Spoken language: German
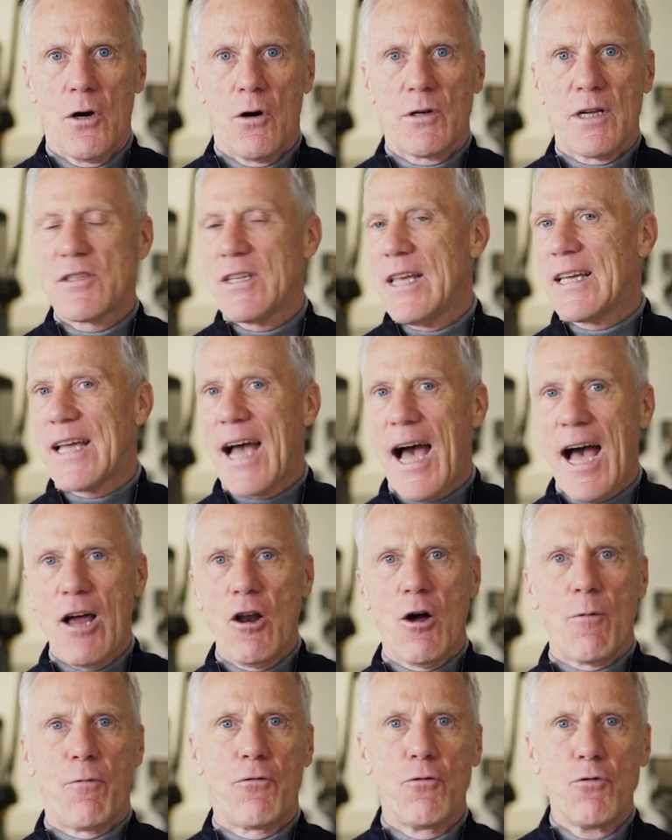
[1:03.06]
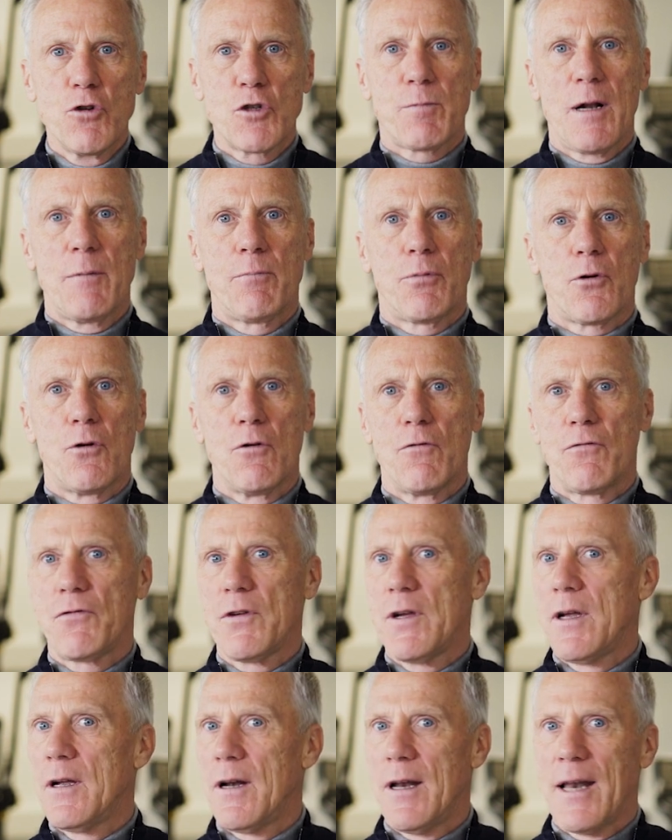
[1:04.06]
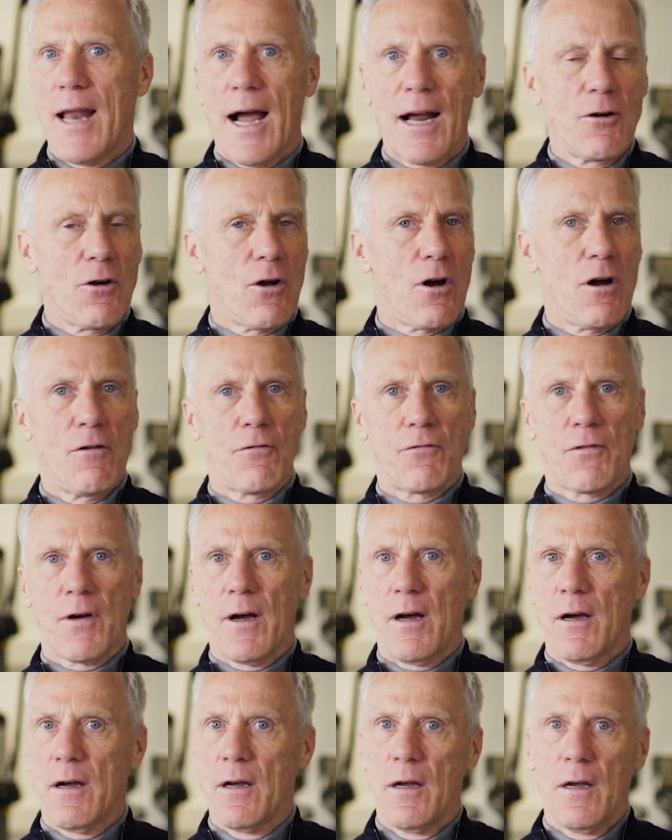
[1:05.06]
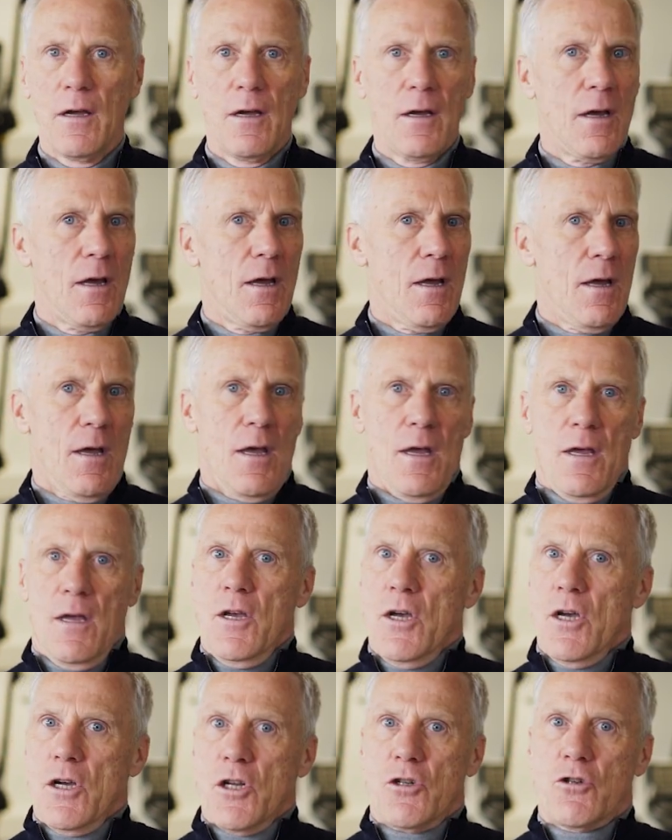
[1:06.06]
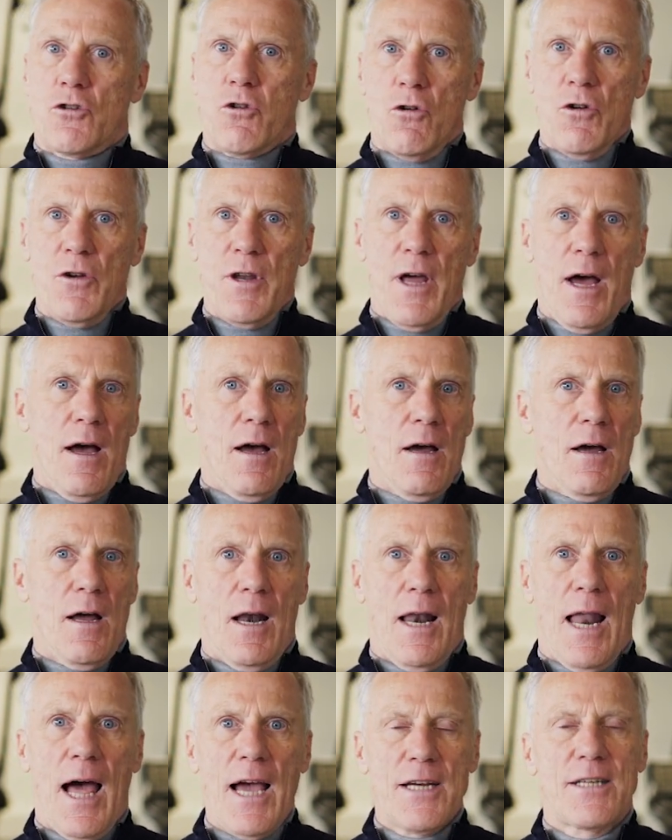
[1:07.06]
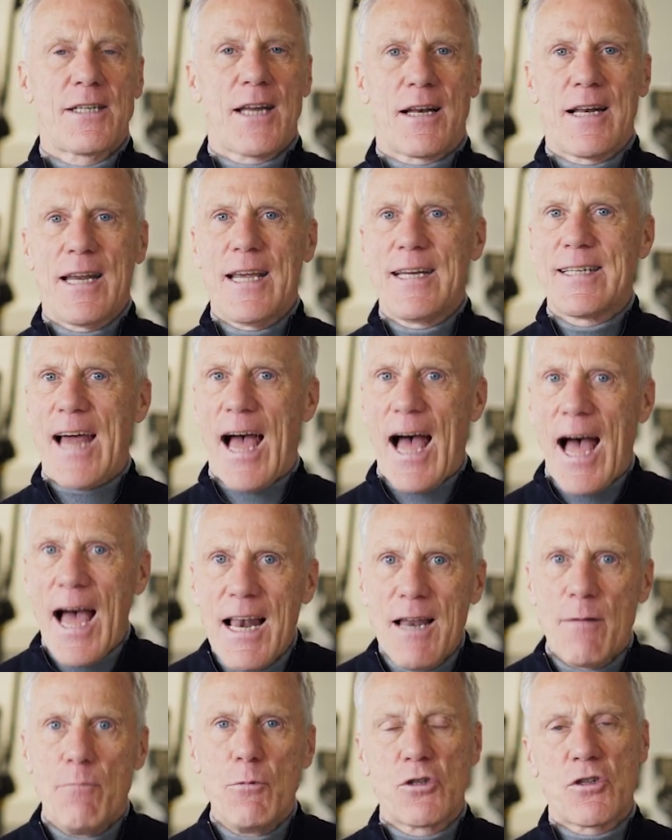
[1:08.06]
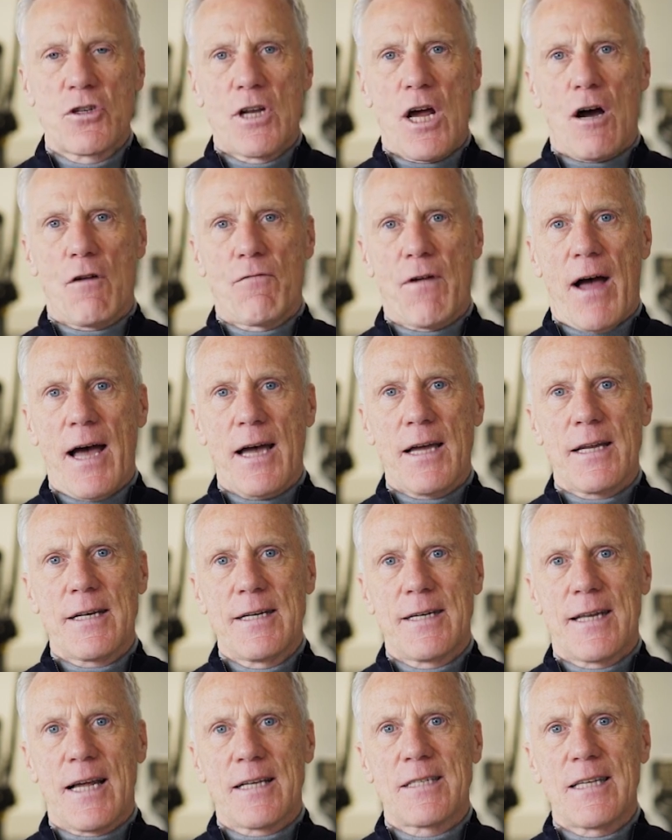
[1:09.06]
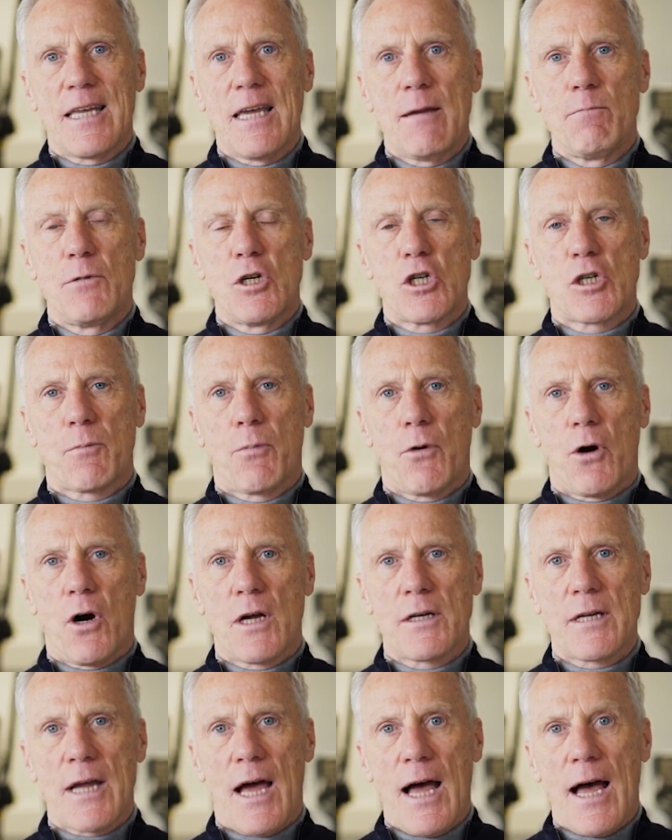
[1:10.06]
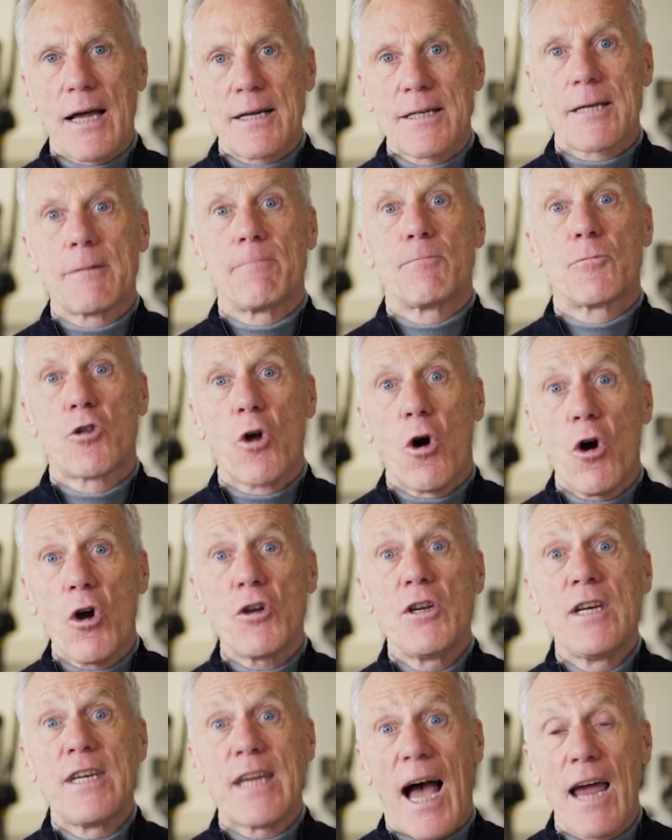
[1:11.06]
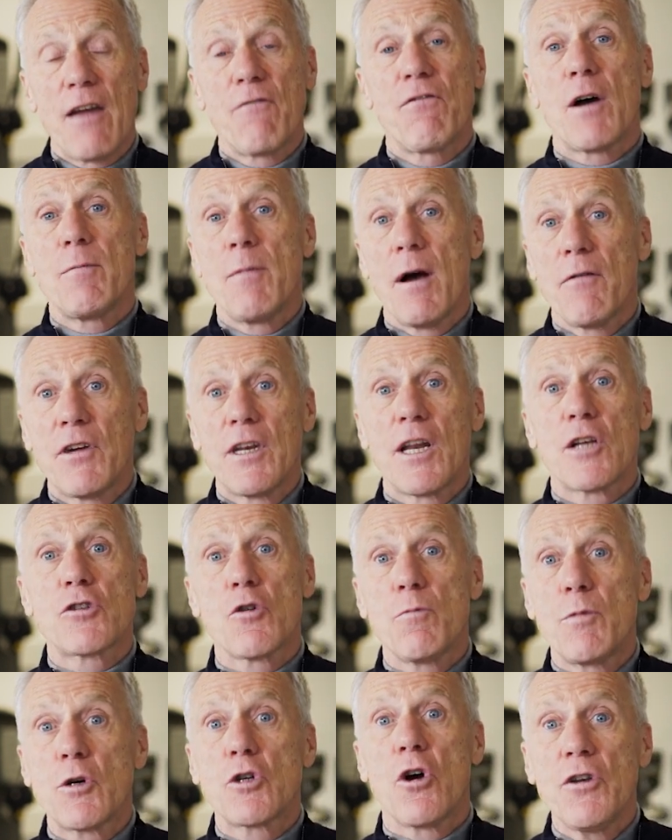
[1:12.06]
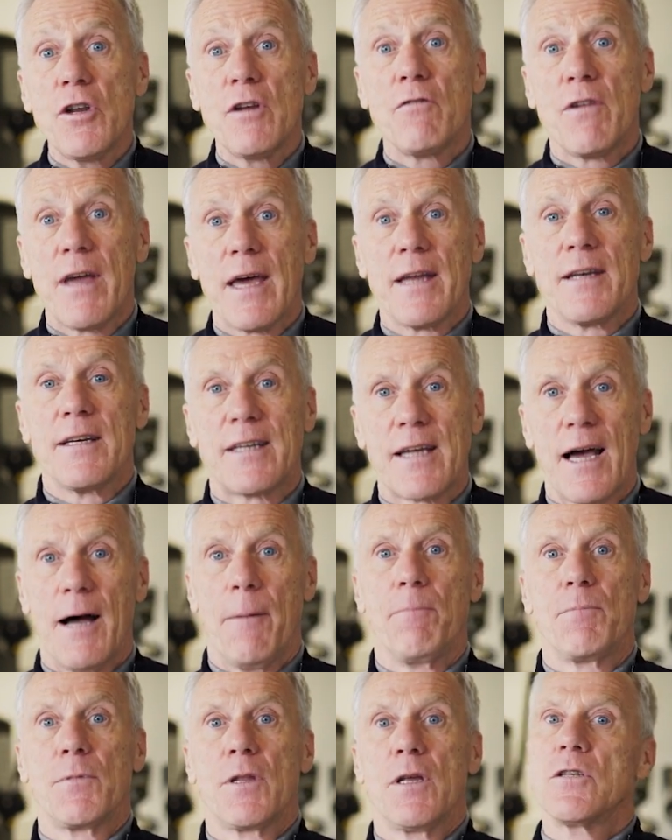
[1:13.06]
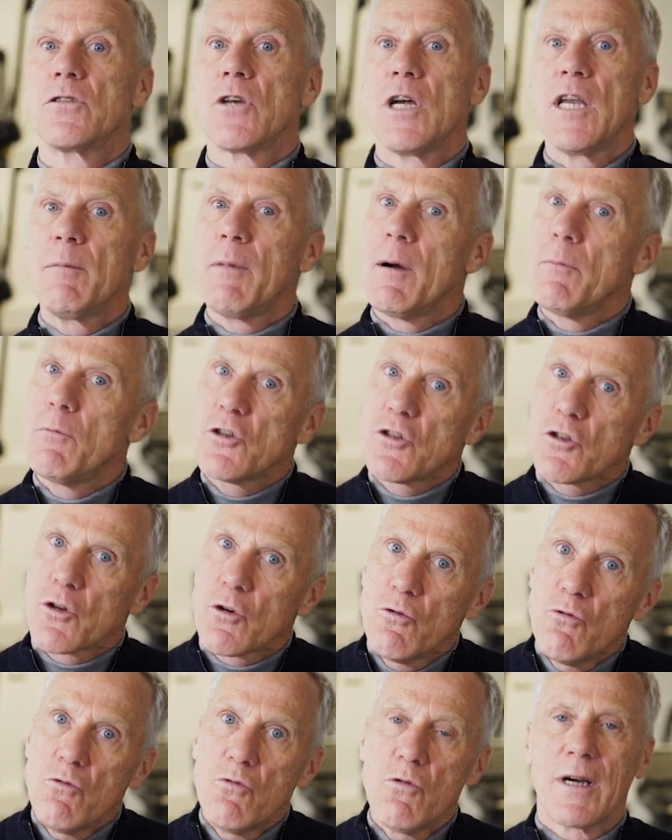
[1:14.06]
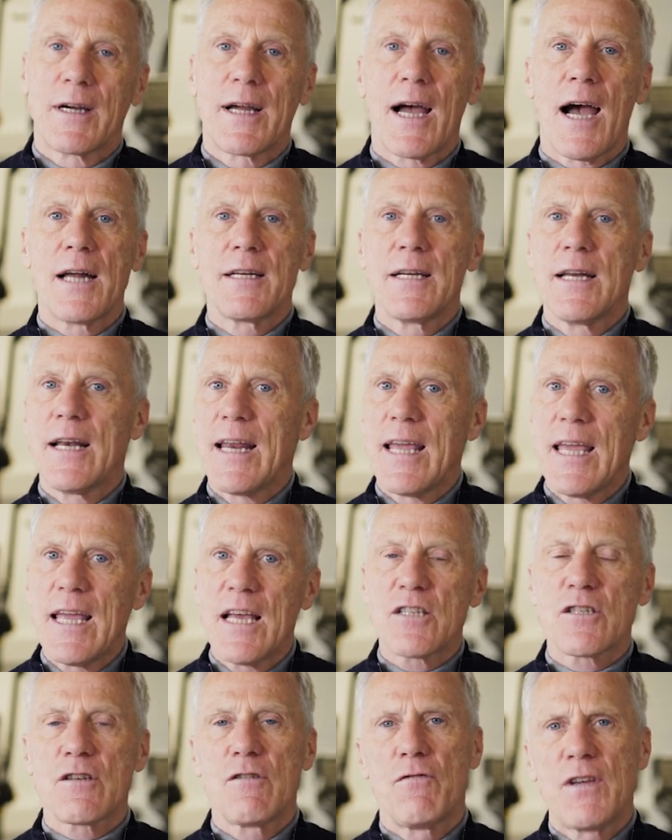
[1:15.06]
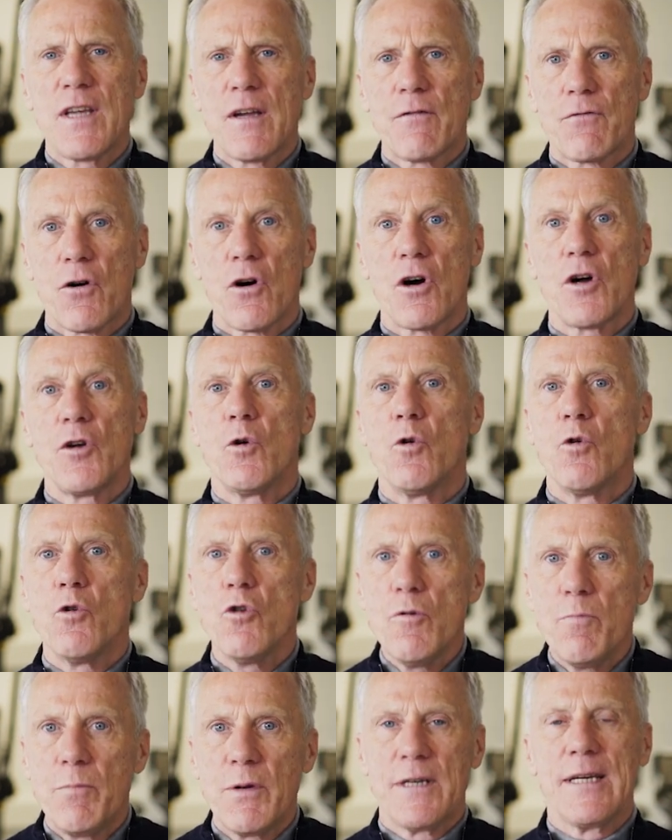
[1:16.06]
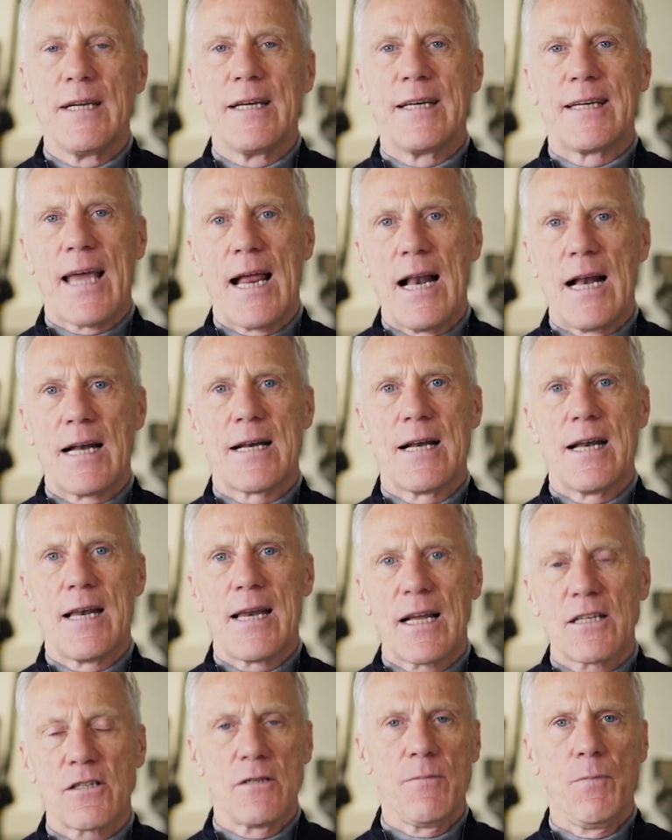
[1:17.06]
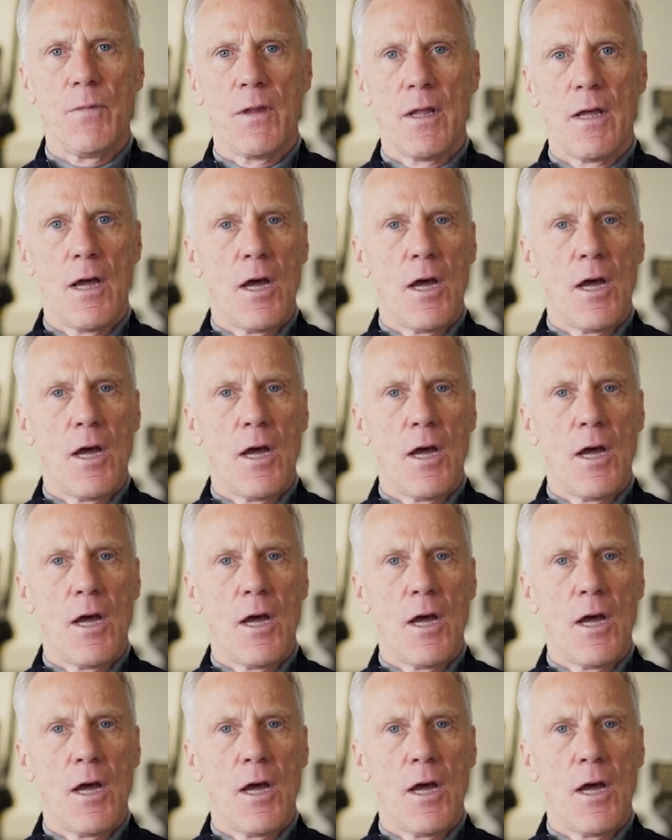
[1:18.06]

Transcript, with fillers: das ist egal, ob Fußballprofi, Langläufer, Turner, Leichtathlet, alle müssen darauf achten, dass eben die Sportart doch nicht einfach mal wieder so begonnen werden kann, sondern man muss Ruhe gerade in den ersten vier Wochen unbedingt gelten lassen.